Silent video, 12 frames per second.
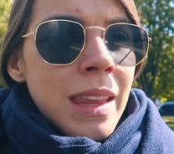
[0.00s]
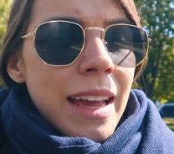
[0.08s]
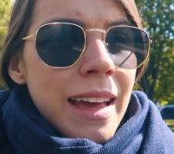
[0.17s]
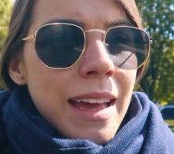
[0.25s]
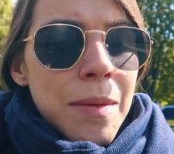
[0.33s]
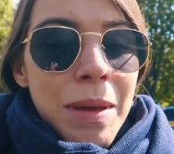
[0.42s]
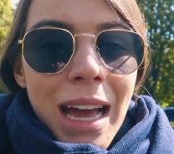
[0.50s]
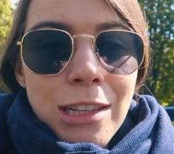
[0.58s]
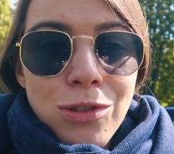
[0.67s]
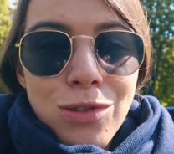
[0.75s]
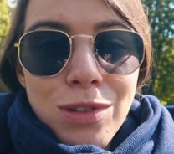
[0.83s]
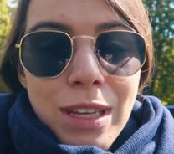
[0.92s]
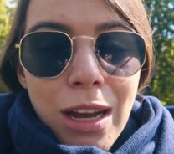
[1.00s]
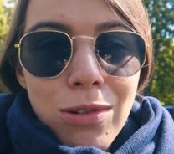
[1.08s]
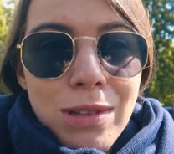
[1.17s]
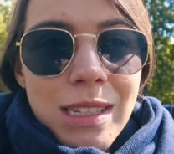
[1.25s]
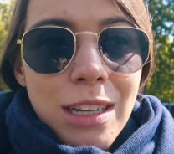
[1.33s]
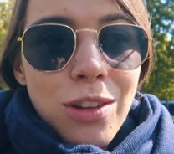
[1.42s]
é, meados do
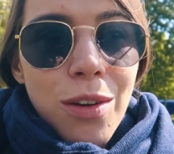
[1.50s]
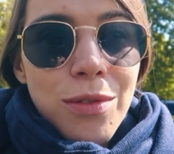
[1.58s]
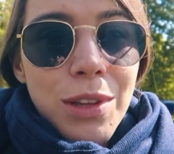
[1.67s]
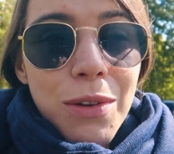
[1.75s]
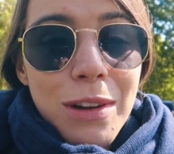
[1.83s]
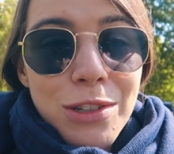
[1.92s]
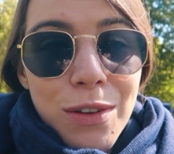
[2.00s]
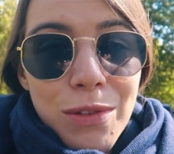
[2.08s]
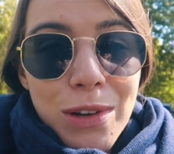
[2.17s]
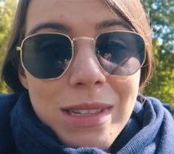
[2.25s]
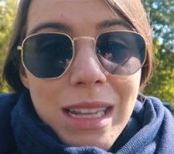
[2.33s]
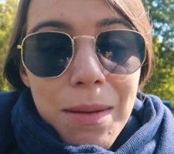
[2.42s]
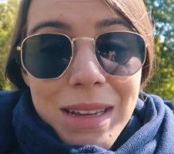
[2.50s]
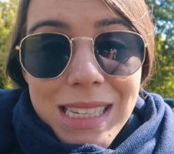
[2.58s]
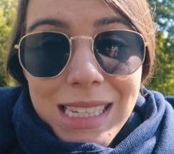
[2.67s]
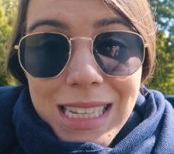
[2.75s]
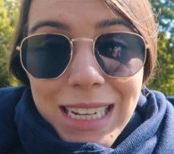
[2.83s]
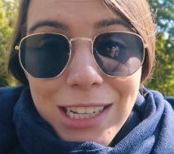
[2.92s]
século XIX, então acho que eu vou gostar
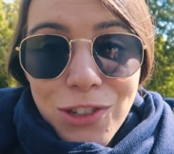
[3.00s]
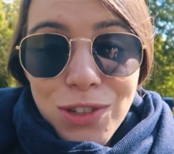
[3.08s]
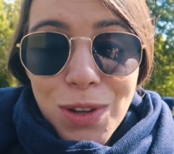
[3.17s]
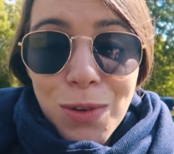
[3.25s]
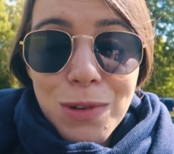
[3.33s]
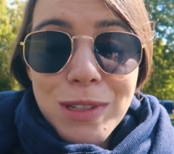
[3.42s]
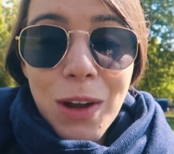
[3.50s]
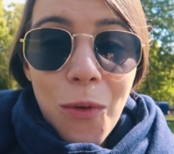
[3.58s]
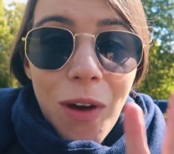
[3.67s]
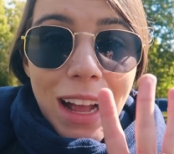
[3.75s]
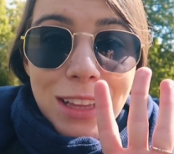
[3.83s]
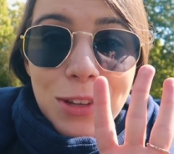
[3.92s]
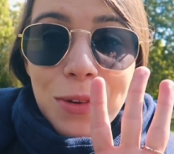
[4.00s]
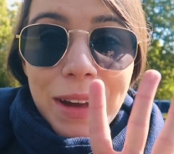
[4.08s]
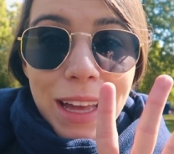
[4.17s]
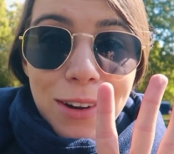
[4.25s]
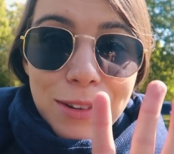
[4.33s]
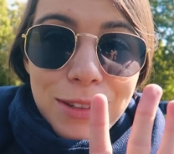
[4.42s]
bastante. Só custa 4
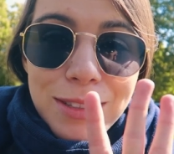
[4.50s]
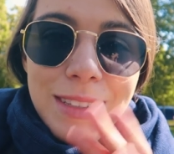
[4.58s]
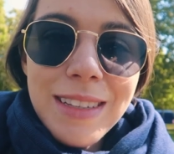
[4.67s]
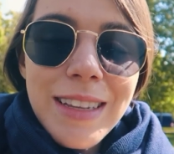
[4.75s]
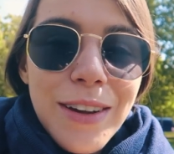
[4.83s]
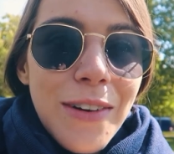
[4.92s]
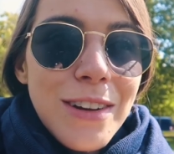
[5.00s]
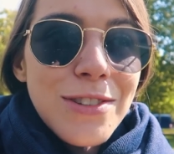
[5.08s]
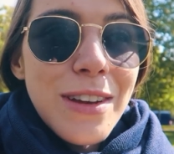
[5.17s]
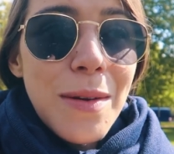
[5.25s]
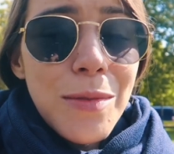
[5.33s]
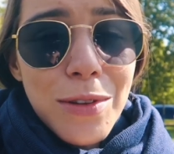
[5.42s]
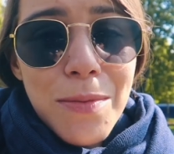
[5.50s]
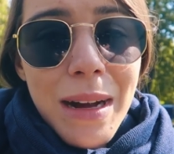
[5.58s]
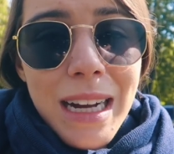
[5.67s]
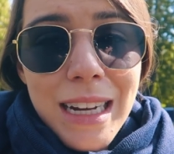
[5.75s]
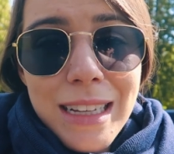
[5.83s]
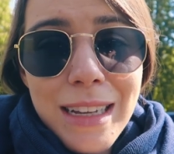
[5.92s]
euros, então acho que é muito
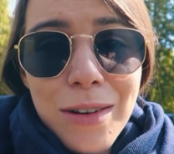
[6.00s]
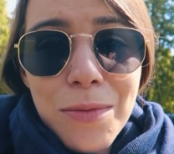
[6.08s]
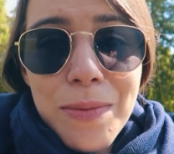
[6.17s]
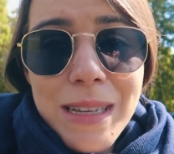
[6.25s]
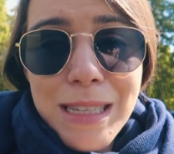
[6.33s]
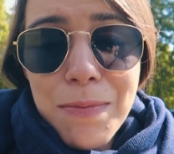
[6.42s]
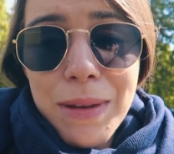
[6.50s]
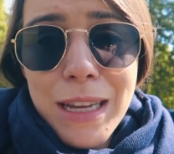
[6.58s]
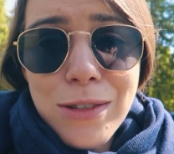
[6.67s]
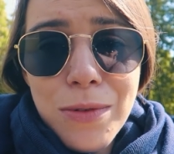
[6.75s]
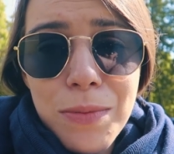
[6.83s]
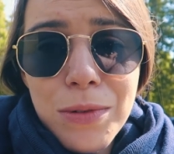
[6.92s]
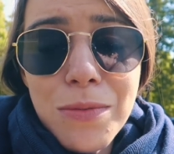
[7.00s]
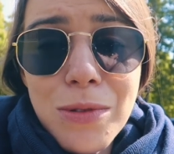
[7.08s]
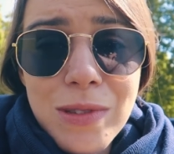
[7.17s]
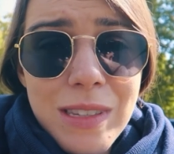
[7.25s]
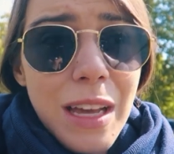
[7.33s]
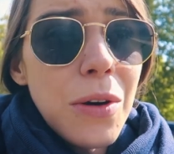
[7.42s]
bacana esse preço para um
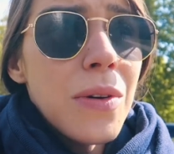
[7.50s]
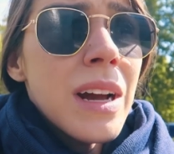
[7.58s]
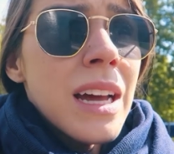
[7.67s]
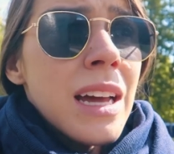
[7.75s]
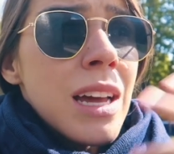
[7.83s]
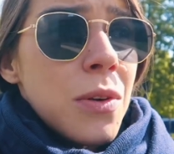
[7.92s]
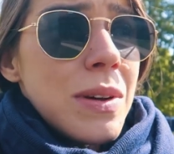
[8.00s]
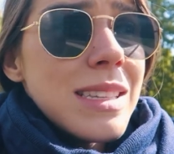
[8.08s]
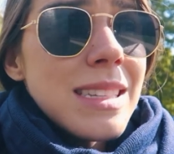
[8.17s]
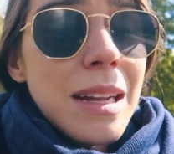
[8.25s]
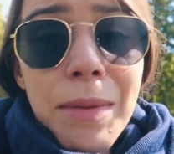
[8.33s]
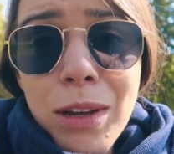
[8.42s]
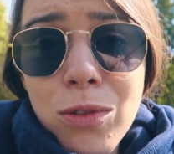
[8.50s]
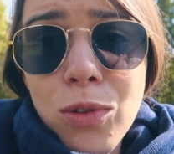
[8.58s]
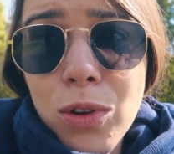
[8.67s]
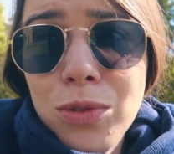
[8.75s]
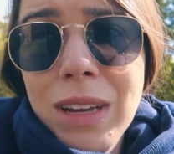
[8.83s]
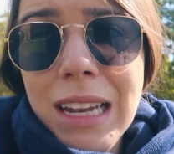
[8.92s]
museu, com esse tamanho
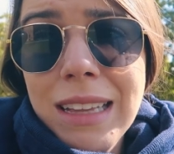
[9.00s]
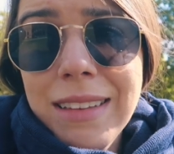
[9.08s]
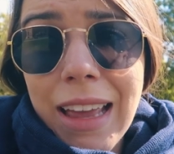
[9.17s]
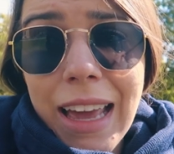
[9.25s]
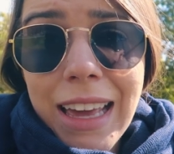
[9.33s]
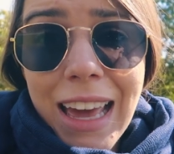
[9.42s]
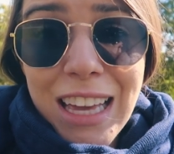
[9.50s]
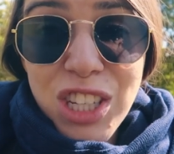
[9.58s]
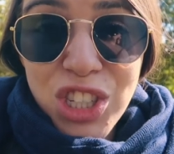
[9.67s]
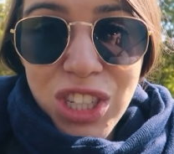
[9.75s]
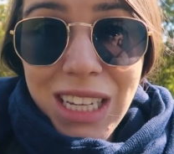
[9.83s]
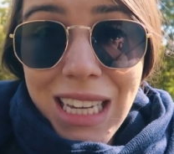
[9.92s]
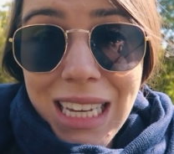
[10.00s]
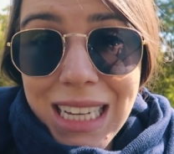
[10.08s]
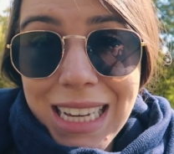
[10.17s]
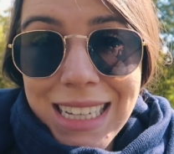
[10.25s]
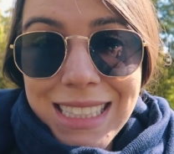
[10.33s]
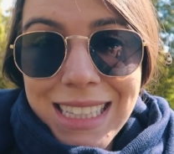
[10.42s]
todo que ele tem, é
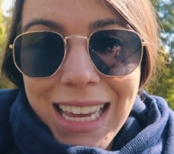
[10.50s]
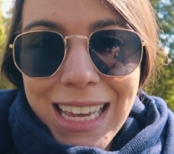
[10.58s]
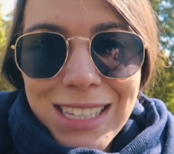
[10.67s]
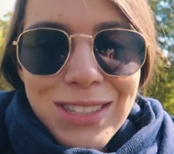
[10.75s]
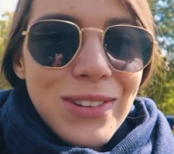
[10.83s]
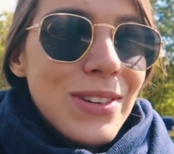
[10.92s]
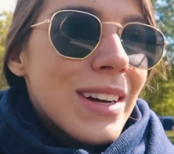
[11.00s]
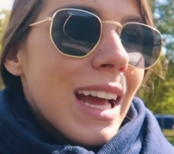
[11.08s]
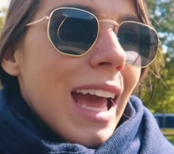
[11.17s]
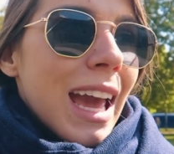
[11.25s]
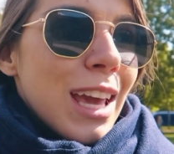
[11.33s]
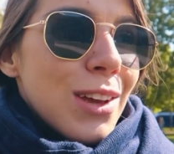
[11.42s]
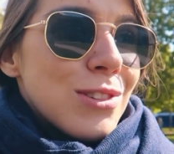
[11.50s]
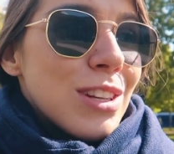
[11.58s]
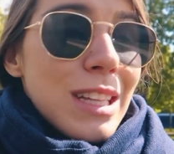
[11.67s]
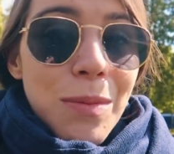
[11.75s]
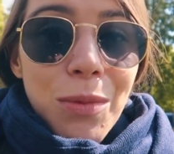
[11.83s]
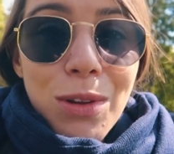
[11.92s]
gigantesco. E o
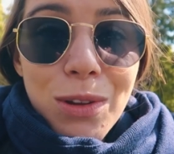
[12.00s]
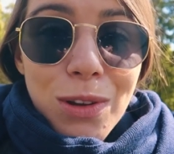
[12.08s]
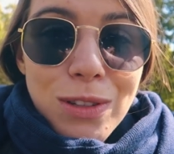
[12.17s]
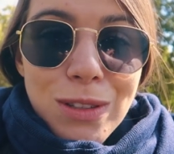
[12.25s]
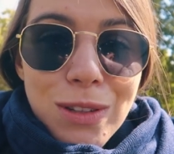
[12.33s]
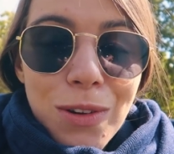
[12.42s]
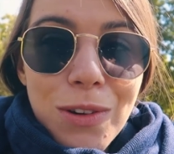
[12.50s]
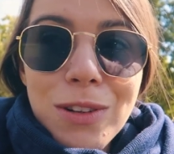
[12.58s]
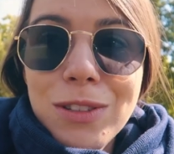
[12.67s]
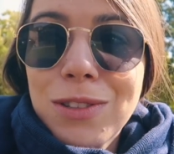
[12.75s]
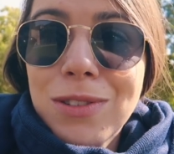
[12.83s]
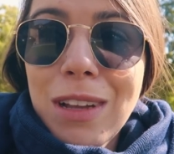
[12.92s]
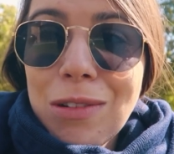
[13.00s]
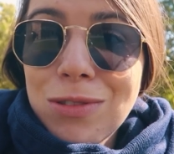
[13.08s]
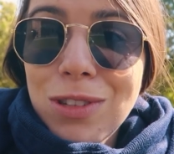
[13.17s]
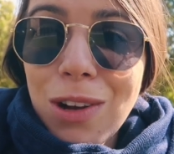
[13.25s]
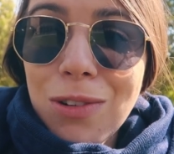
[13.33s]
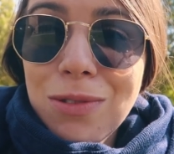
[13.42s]
dia tá muito gostoso, tá um
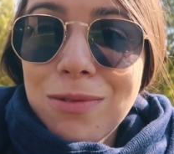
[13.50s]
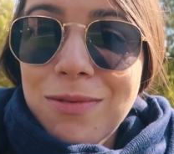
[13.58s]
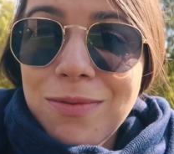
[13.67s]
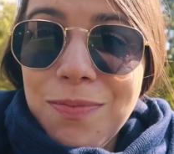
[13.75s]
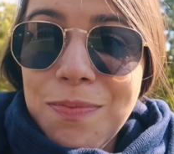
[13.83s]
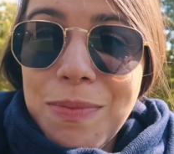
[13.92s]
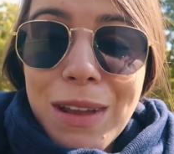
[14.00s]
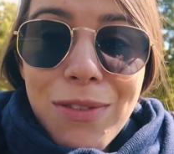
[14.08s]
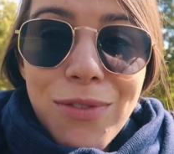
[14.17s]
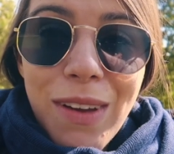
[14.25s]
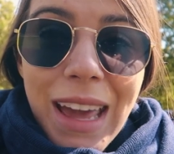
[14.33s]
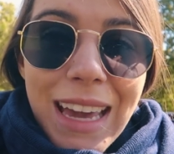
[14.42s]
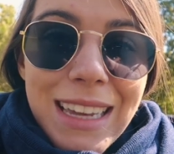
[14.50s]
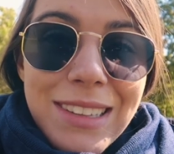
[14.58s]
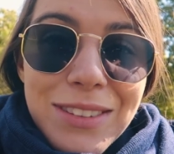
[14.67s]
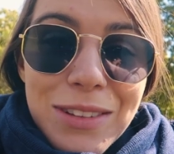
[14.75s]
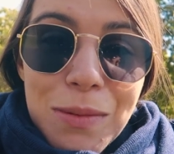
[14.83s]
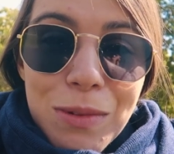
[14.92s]
sol
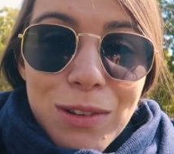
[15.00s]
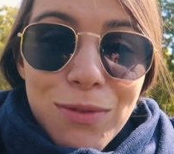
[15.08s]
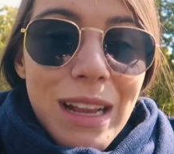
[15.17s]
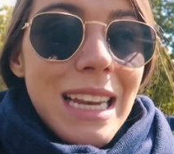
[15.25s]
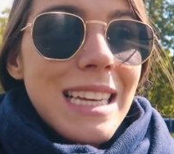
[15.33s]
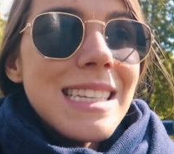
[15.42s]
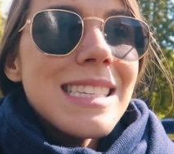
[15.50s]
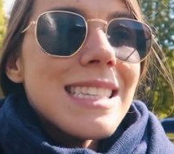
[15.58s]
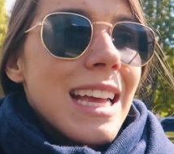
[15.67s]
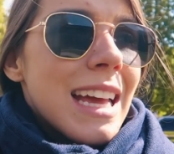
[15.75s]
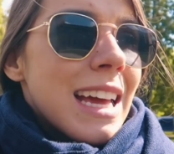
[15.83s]
perfeito, eu tô muito feliz